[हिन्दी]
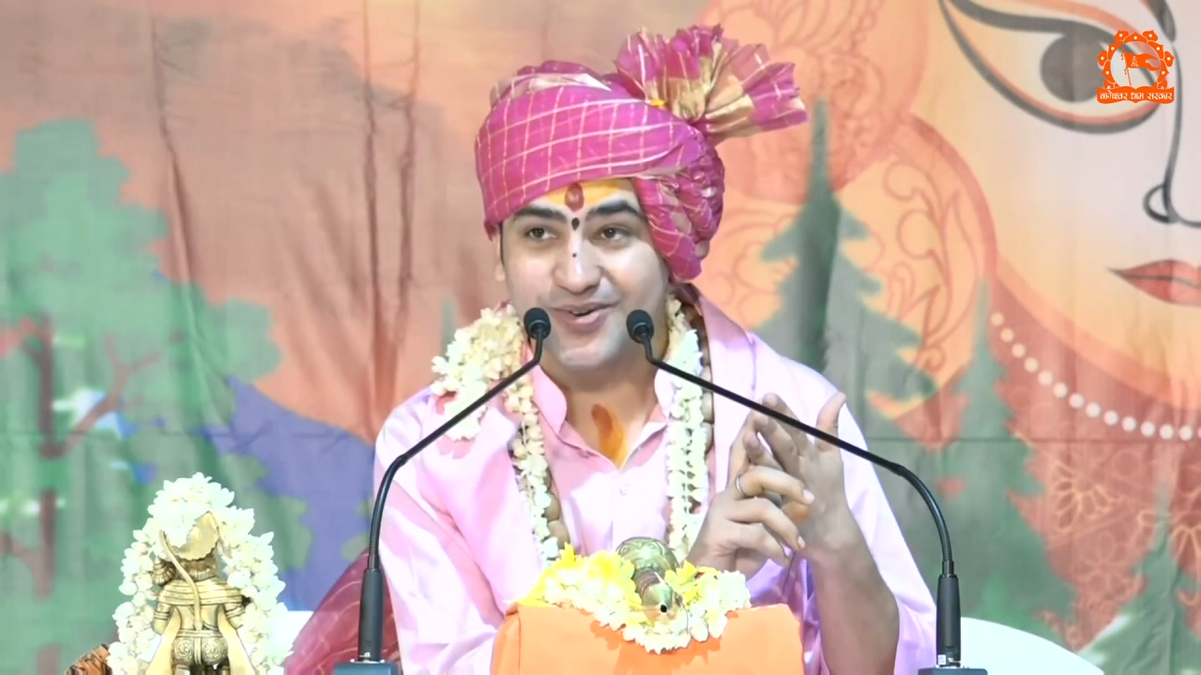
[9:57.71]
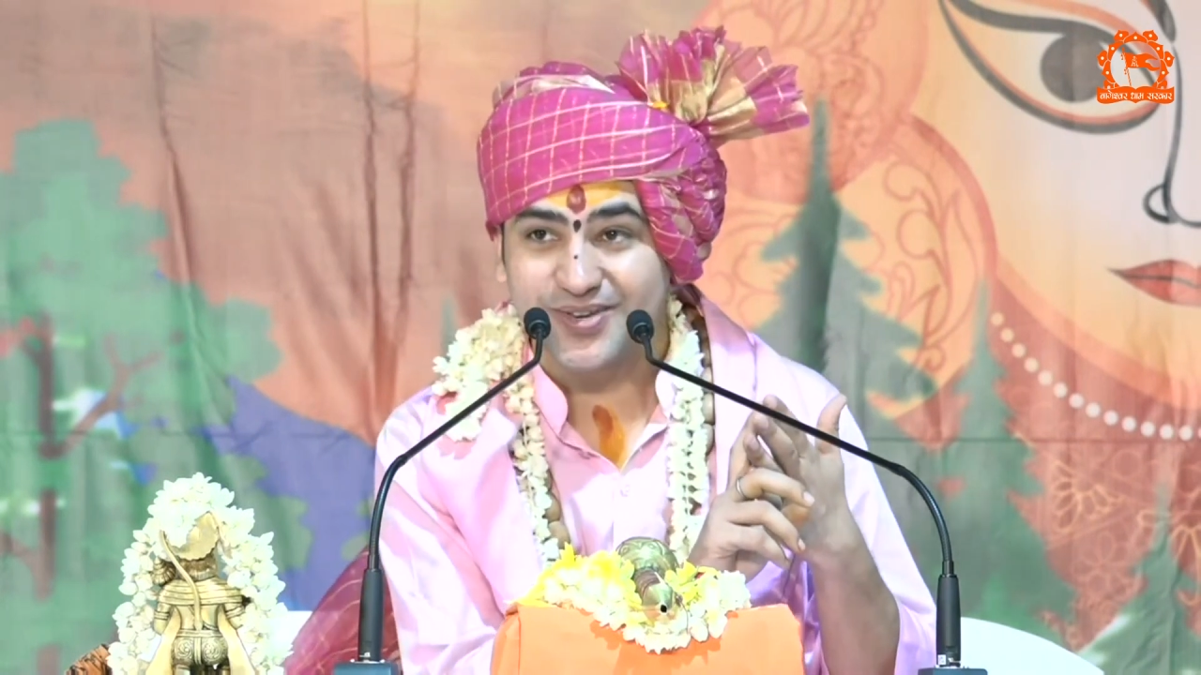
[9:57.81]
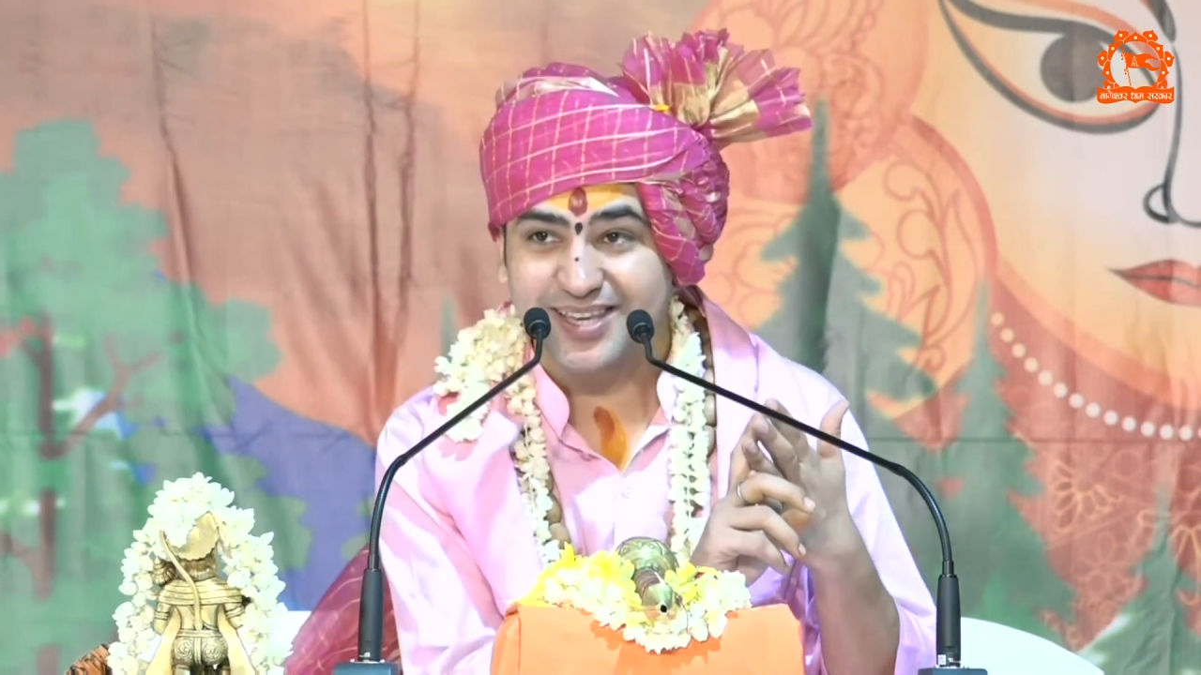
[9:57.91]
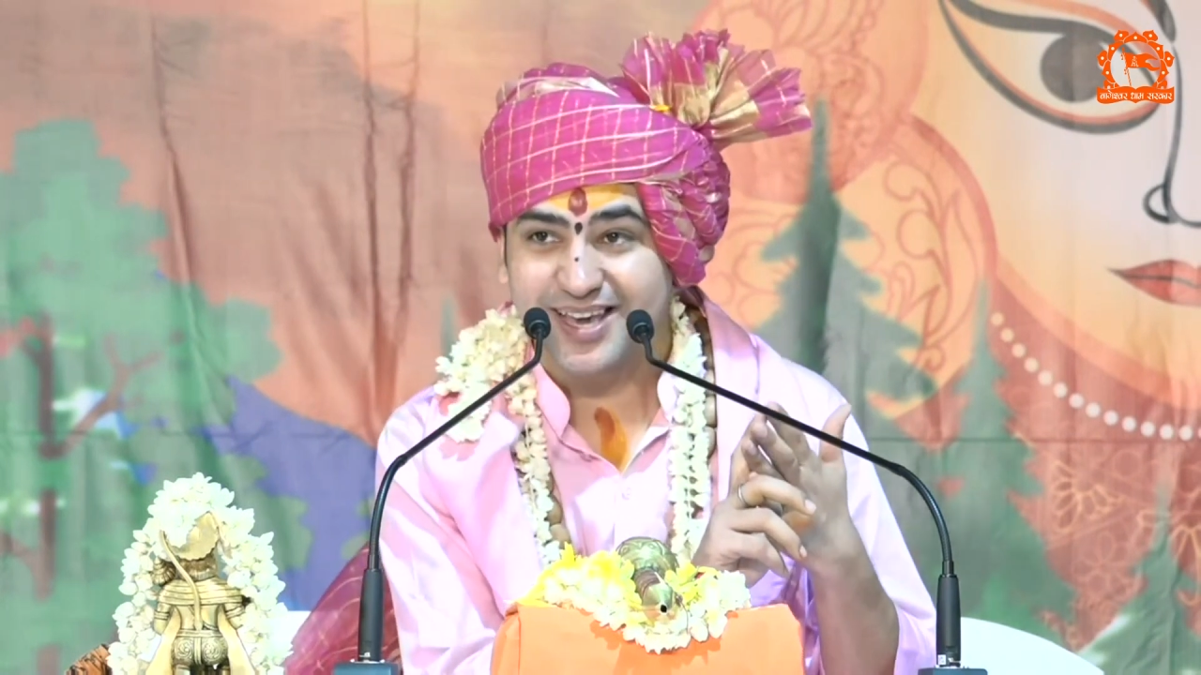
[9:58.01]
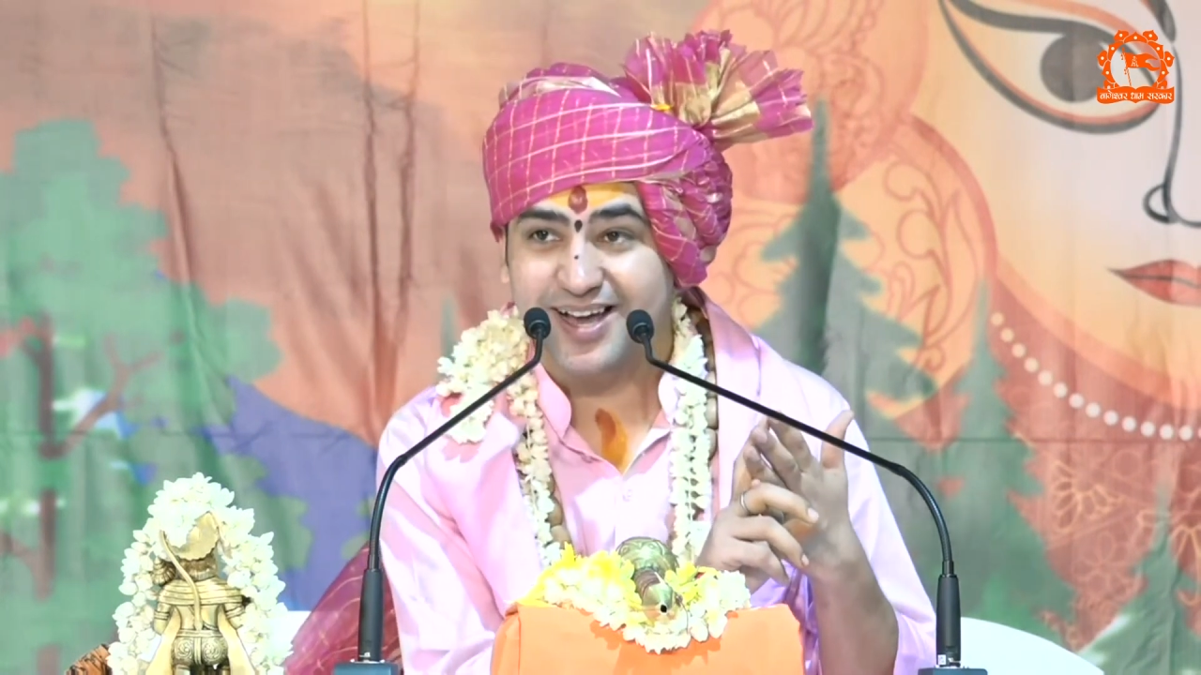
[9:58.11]
को
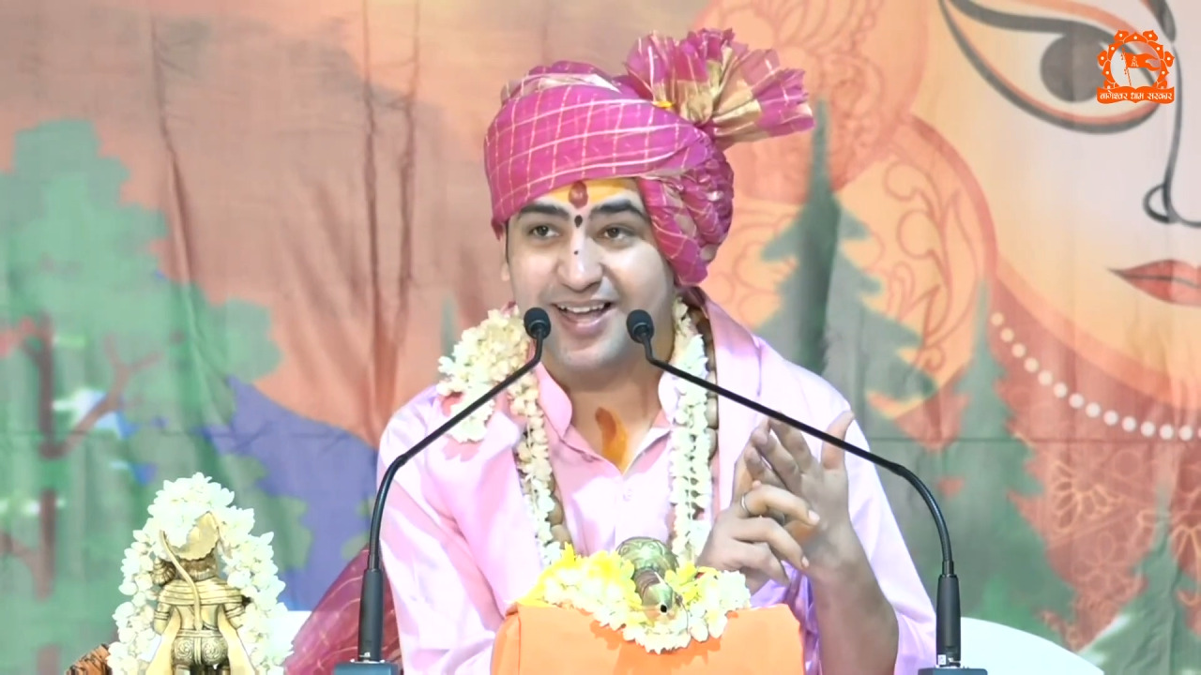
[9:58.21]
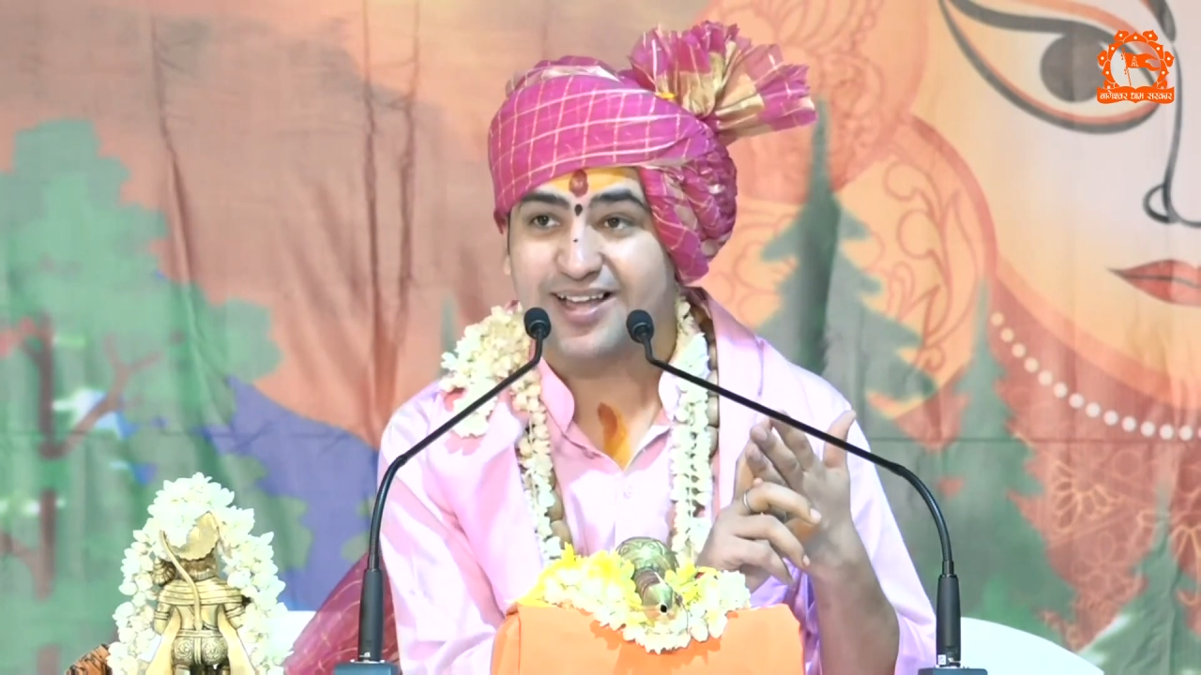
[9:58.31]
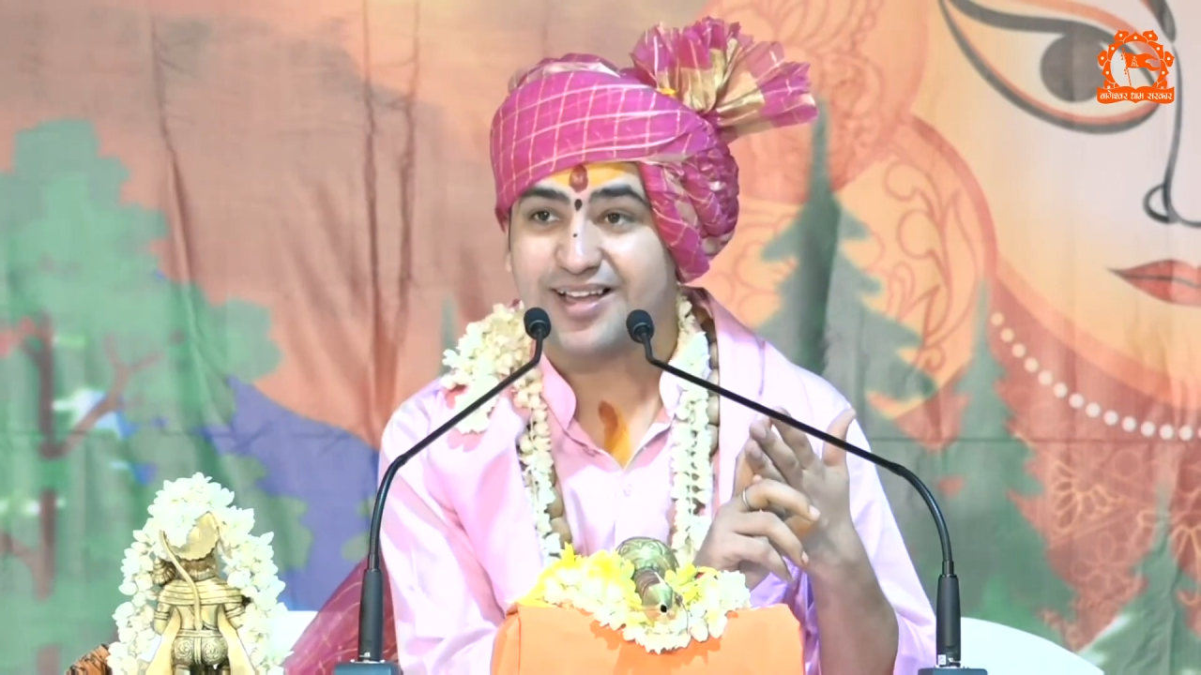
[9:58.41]
किया